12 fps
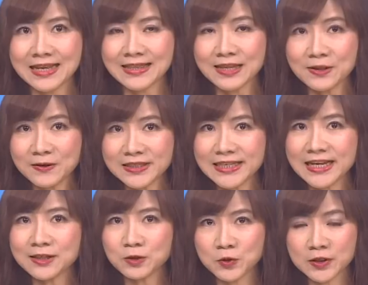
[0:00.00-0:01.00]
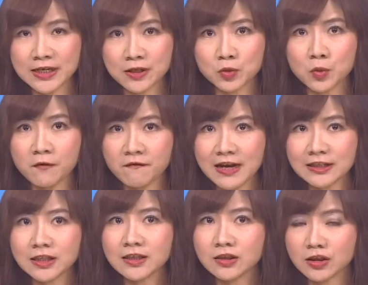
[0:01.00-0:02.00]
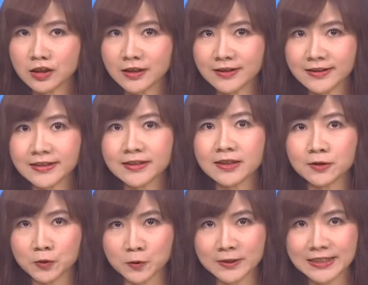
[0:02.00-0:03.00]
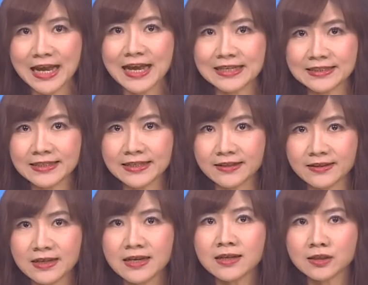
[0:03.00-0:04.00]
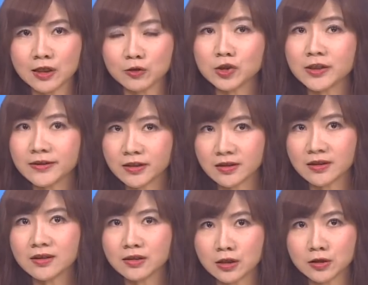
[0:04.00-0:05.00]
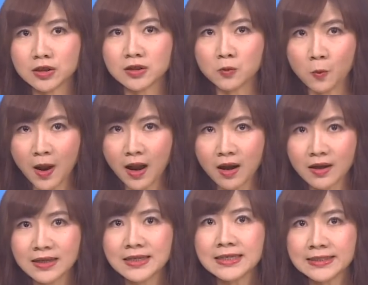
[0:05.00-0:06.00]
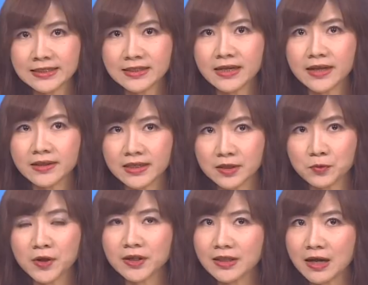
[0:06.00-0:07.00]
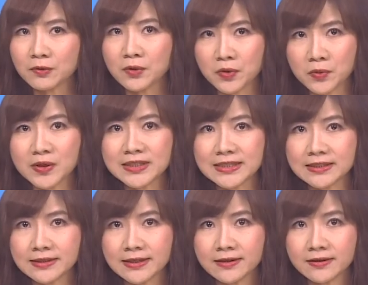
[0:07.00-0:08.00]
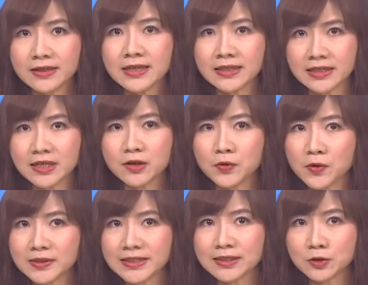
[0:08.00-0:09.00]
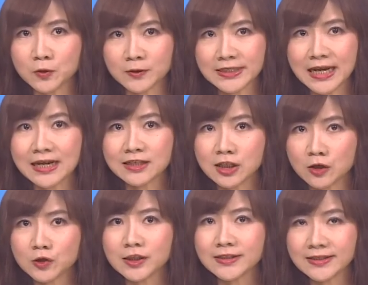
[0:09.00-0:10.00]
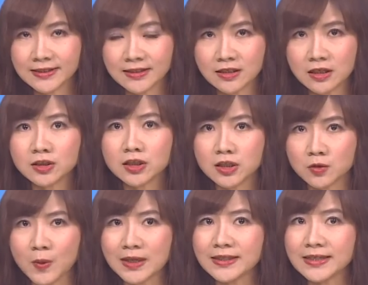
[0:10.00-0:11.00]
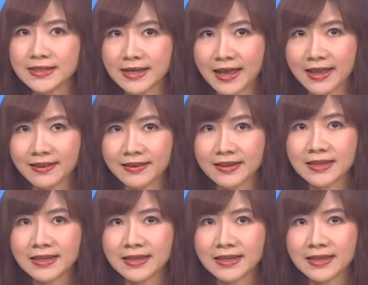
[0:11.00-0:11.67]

南投县去年度发生十二件的酒驾案件，造成十二人死亡。今年一月到六月期间，也有六件酒驾造成七人死亡的遗憾，